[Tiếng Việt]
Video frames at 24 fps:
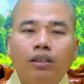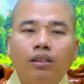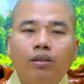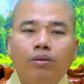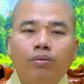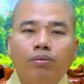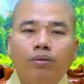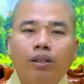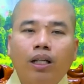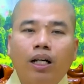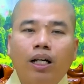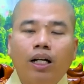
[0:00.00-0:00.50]

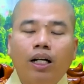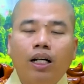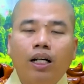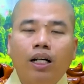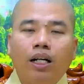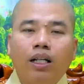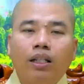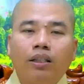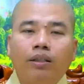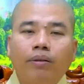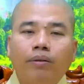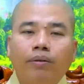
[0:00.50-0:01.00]
Chúng
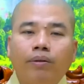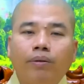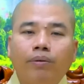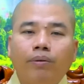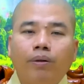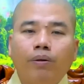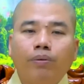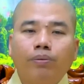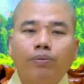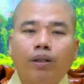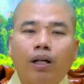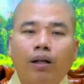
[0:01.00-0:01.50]
ta tiếp tục
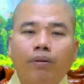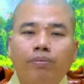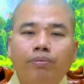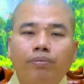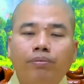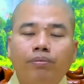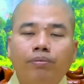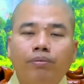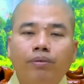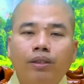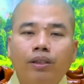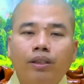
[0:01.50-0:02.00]
học tập
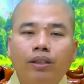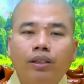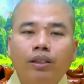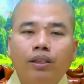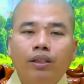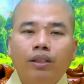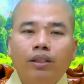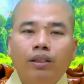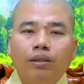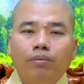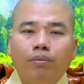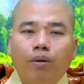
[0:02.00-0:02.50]

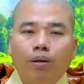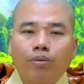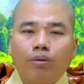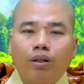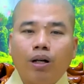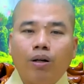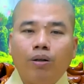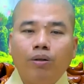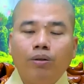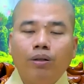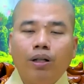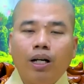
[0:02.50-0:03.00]
một
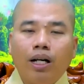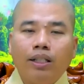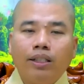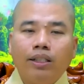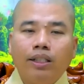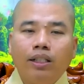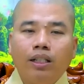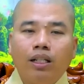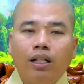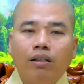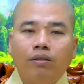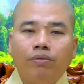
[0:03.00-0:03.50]
câu A
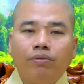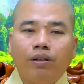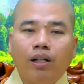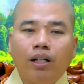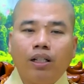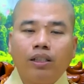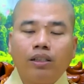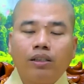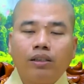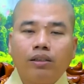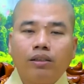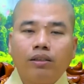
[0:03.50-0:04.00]
Di Đà
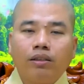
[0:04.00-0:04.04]
Phật